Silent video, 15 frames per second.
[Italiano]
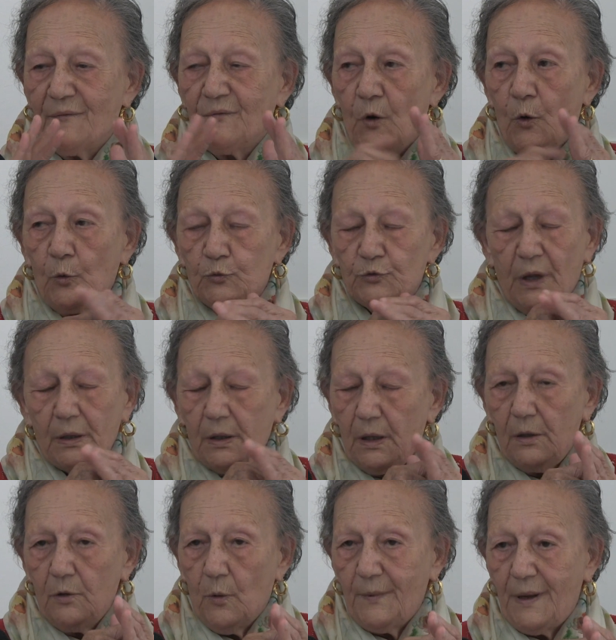volta che
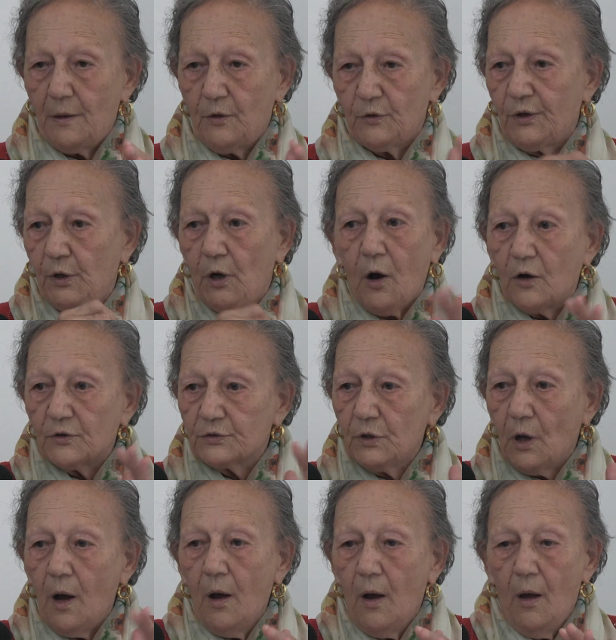io me lo
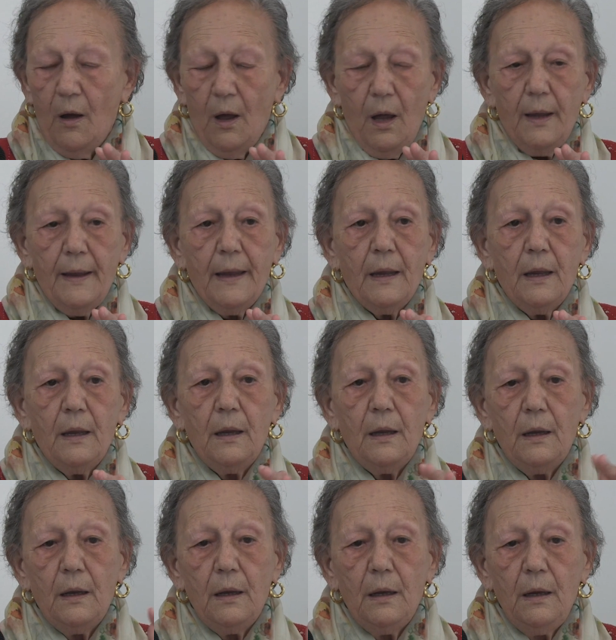ricordo
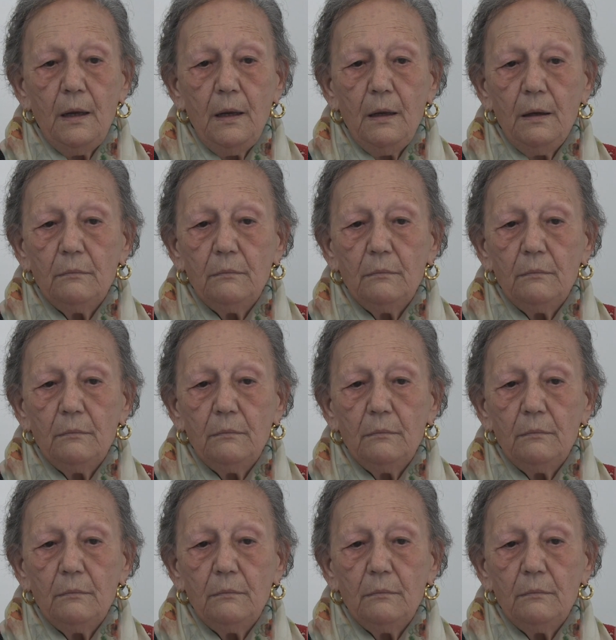e